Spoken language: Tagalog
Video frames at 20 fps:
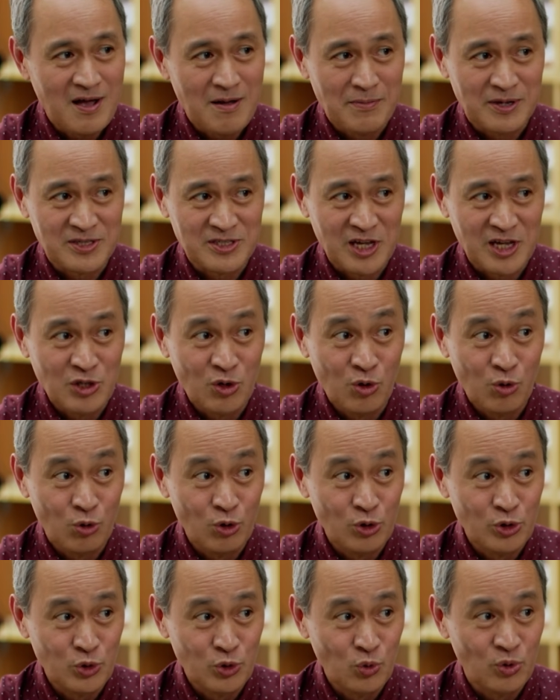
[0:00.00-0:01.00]
maski anong
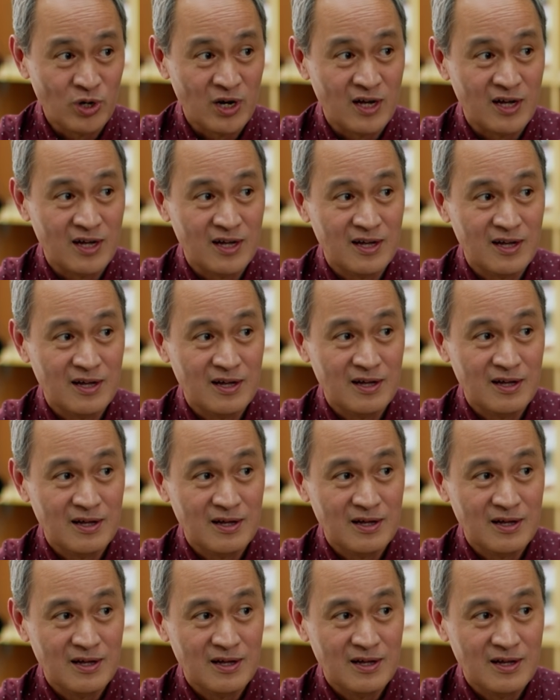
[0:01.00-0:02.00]
kultura,
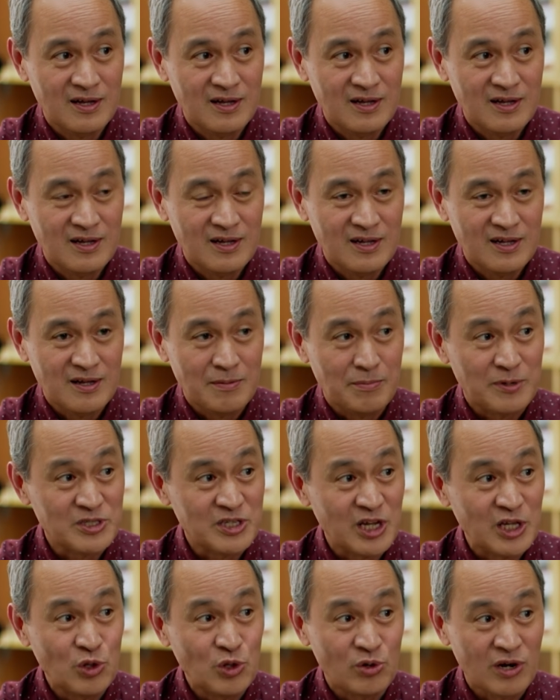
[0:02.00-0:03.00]

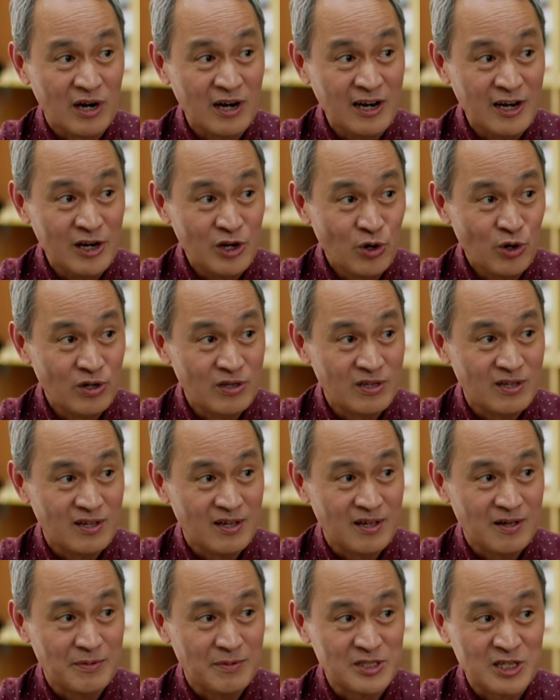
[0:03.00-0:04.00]
maski anong reliyon,
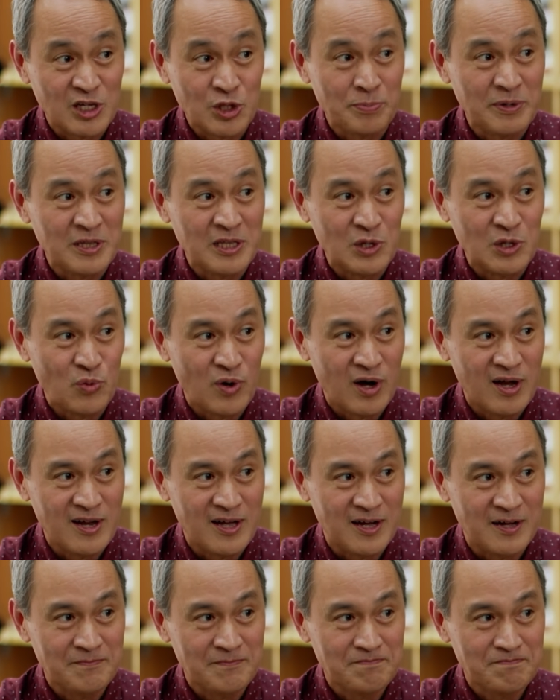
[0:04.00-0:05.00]
maski anong
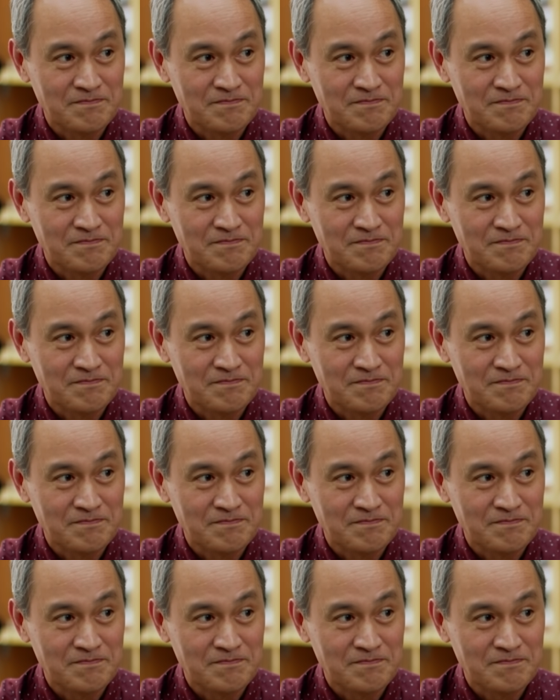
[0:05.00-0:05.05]
paniniwala,